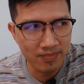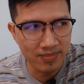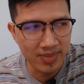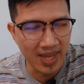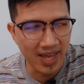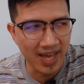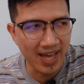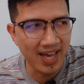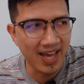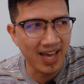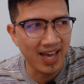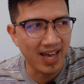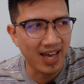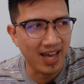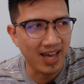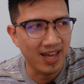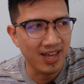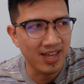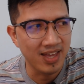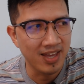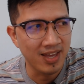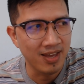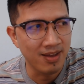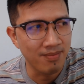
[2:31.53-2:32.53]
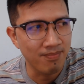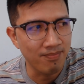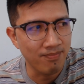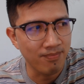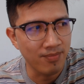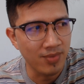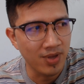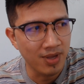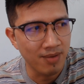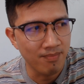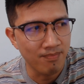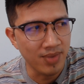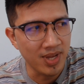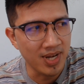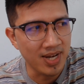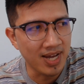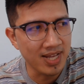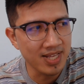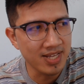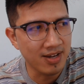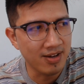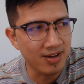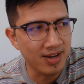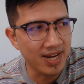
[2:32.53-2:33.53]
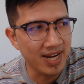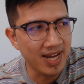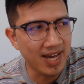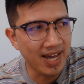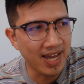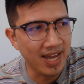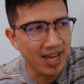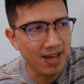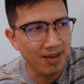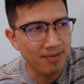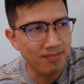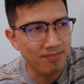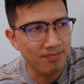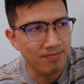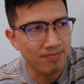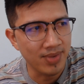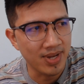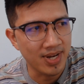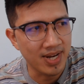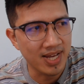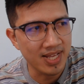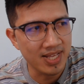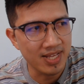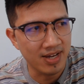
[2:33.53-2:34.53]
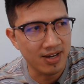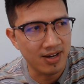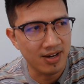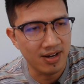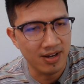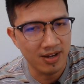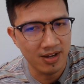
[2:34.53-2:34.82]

อ่าปิดหน้าจอก็ได้ครับ ปิดหน้าจอ